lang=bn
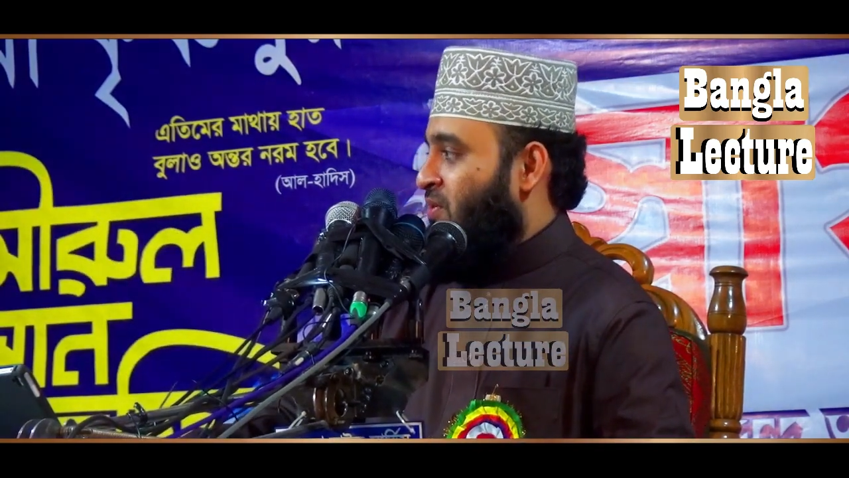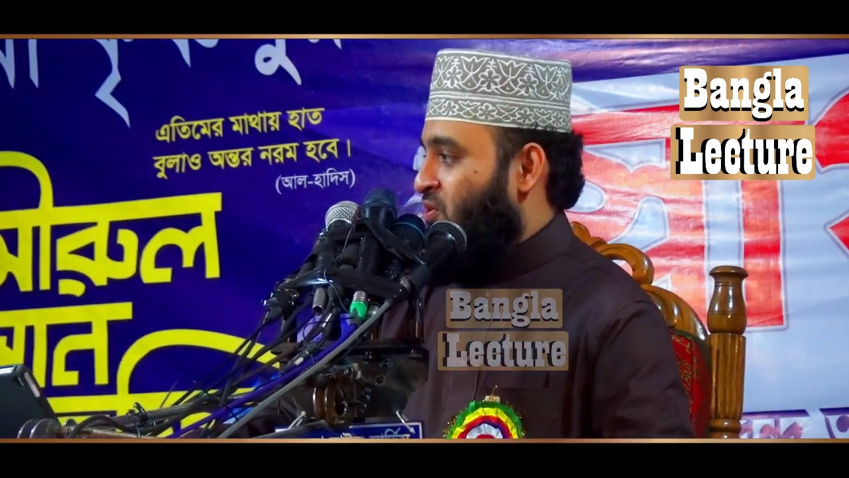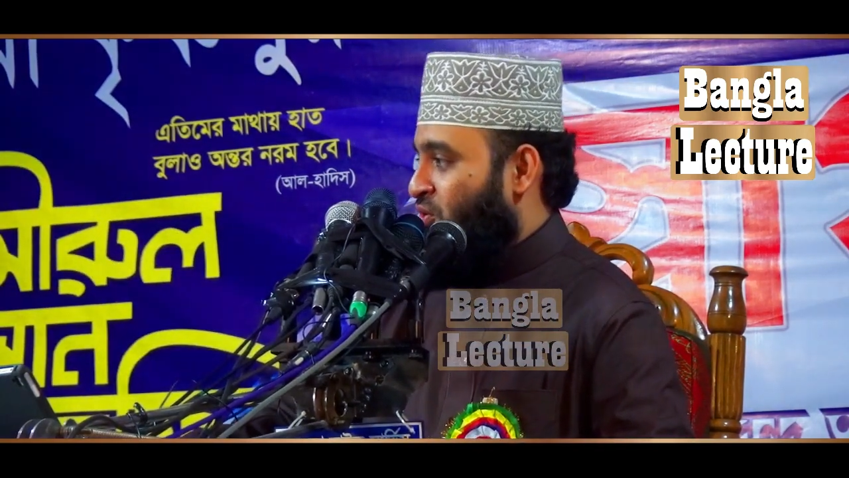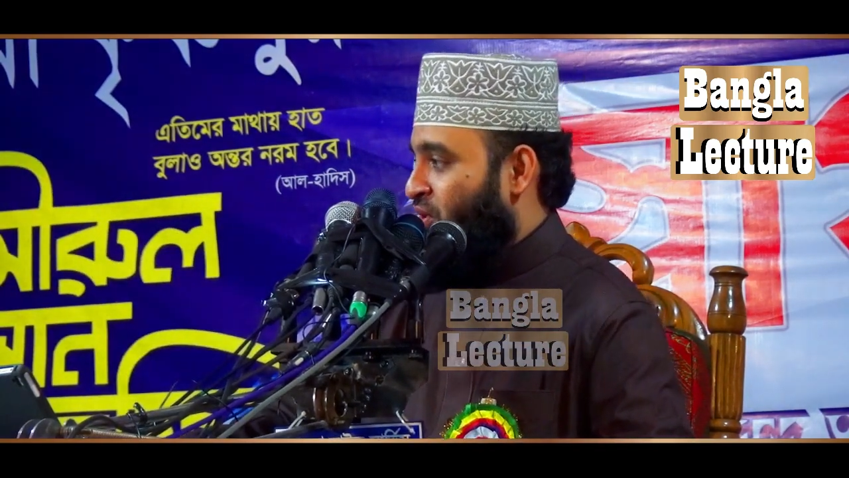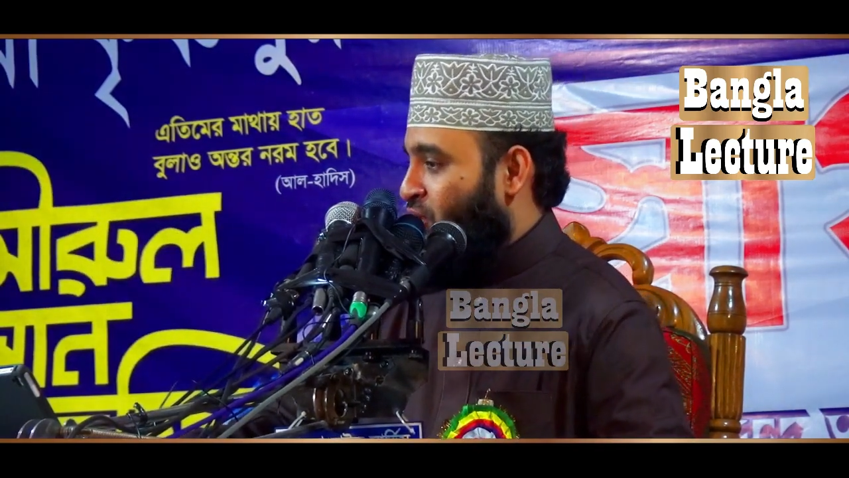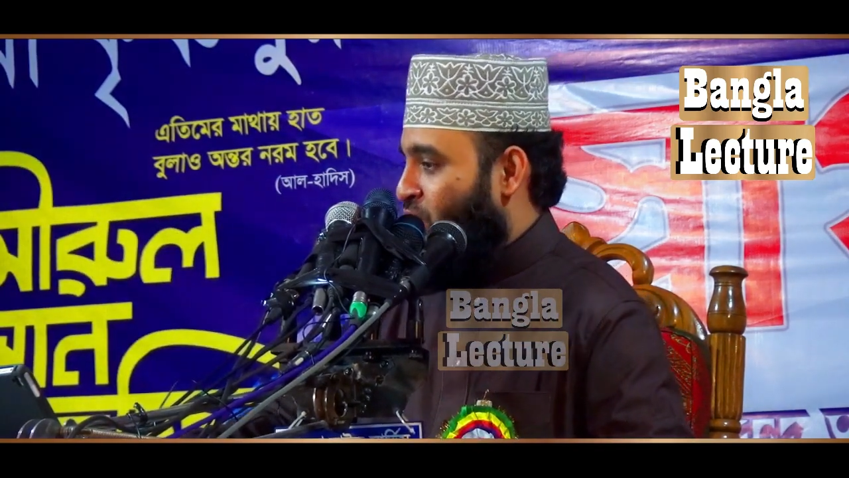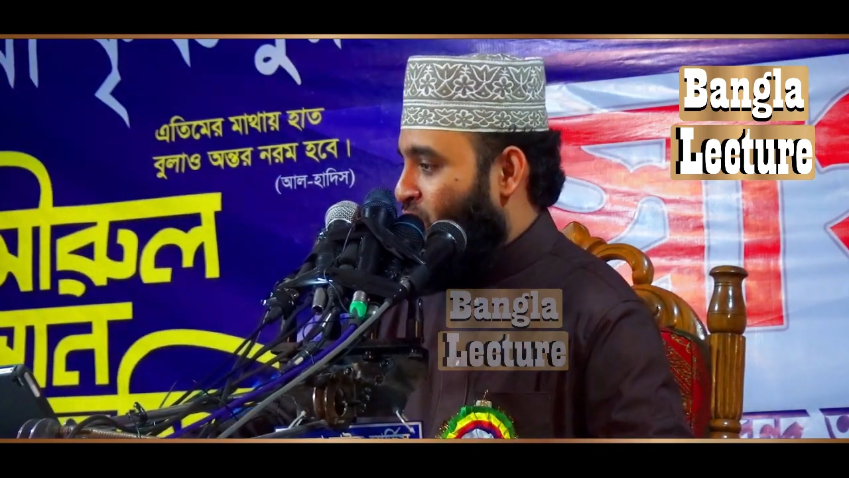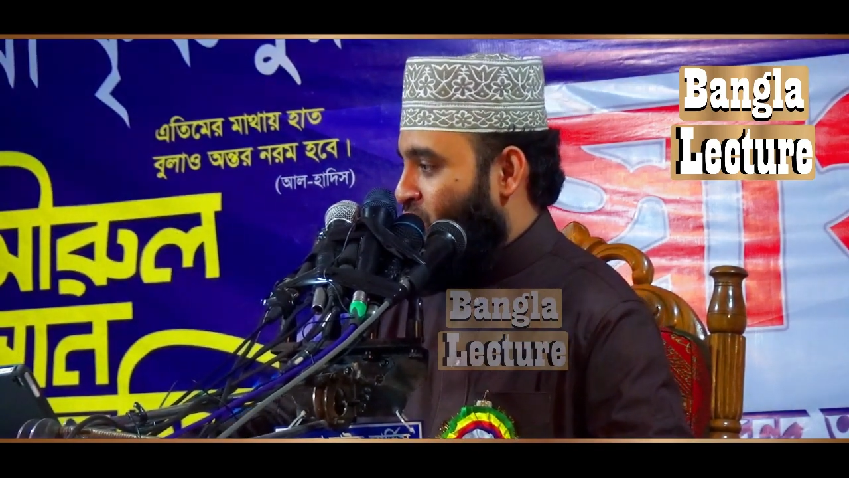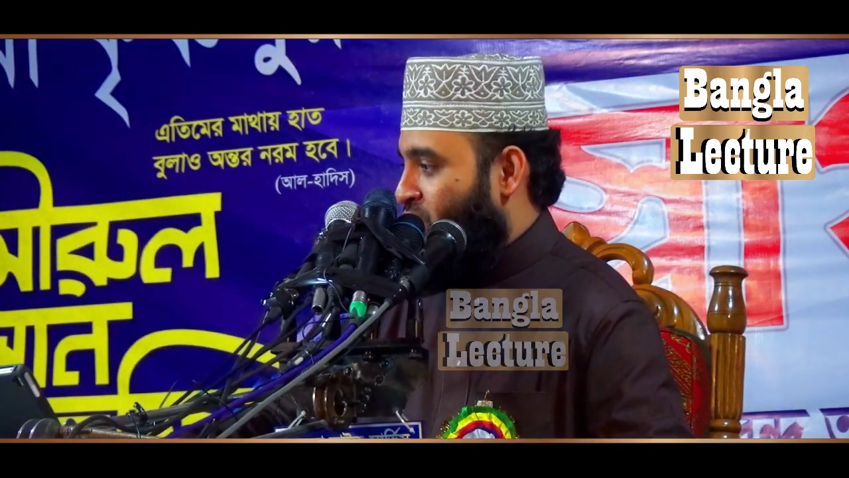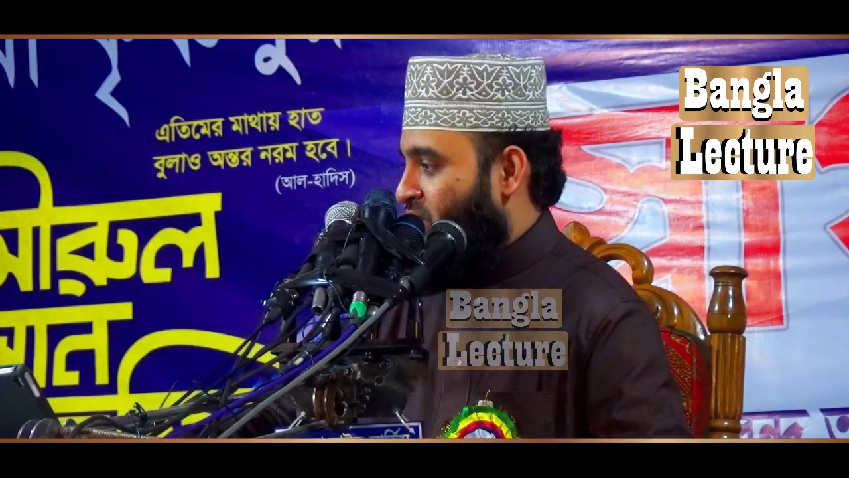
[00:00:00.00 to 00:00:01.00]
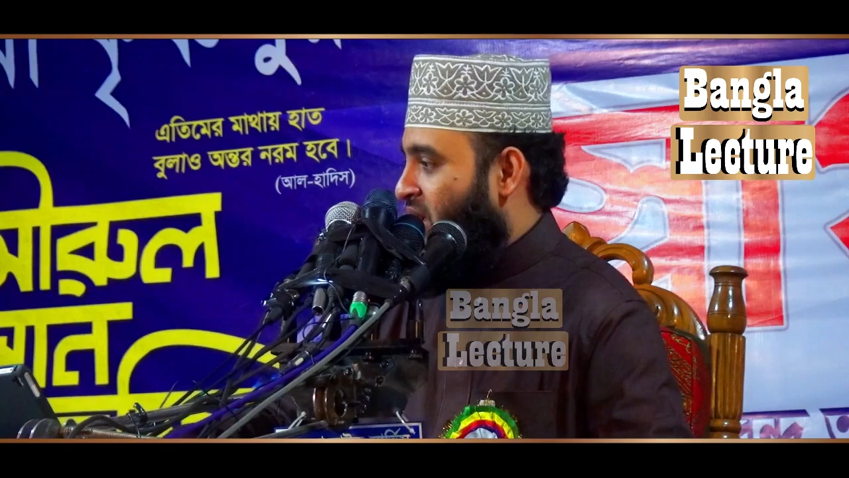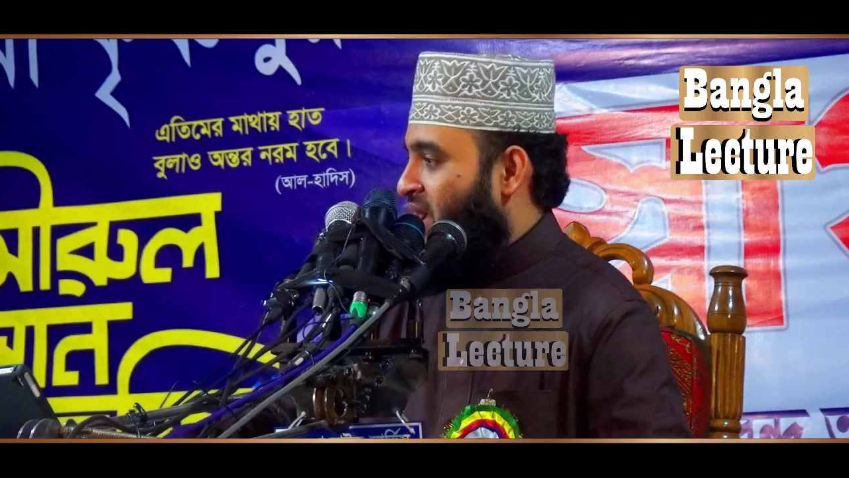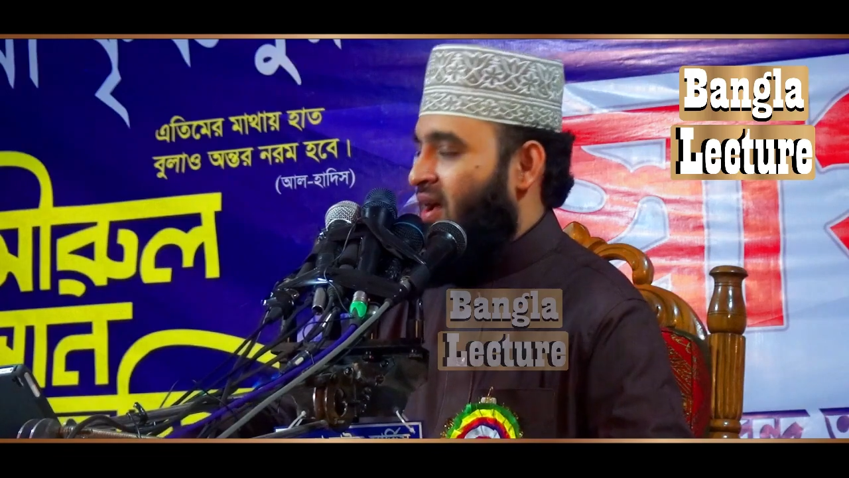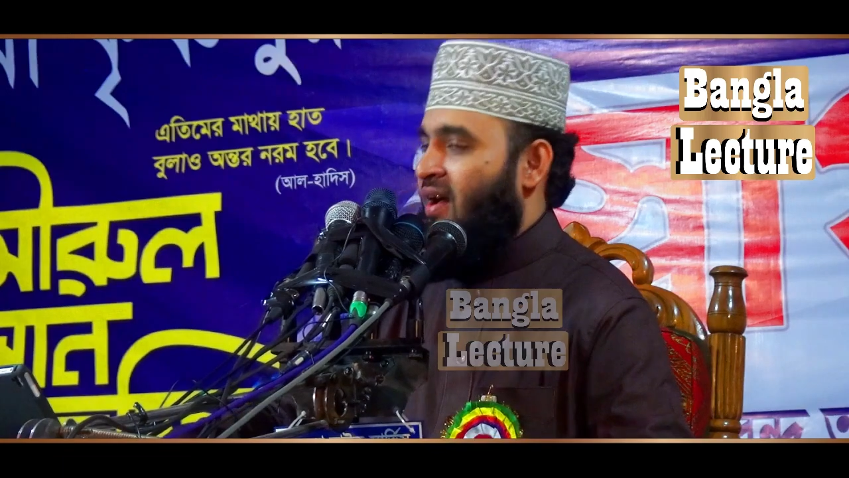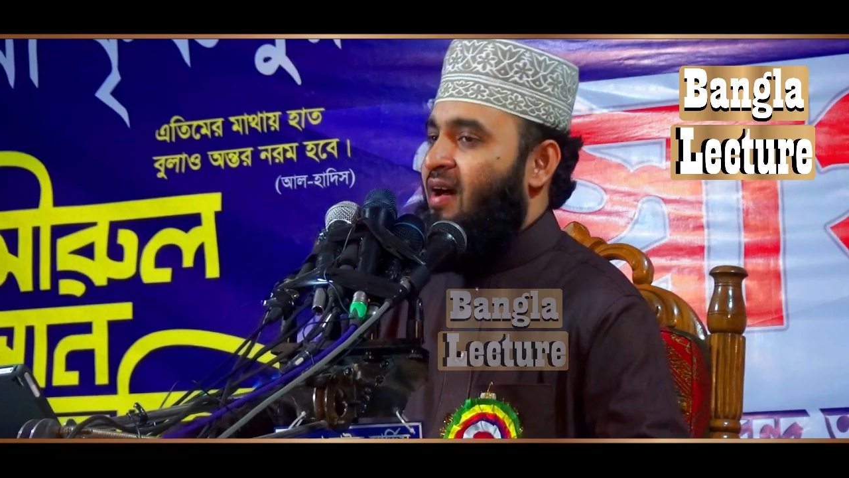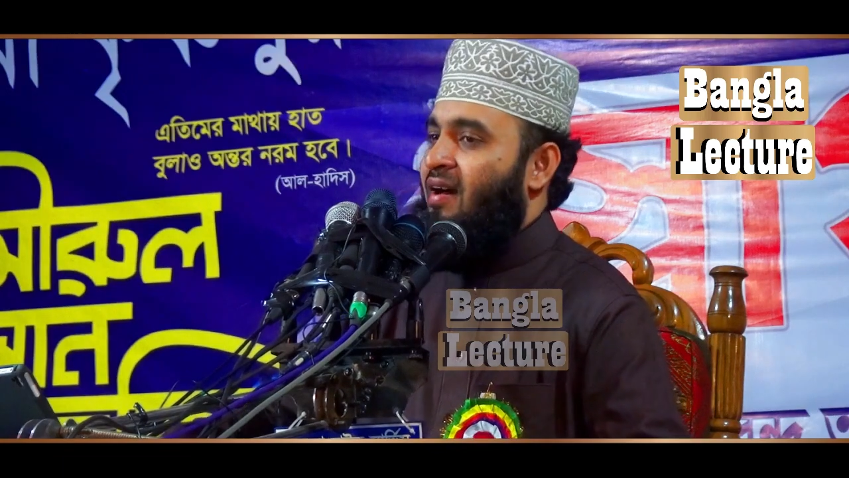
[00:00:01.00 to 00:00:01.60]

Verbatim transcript: পেছনে দৌড় আহা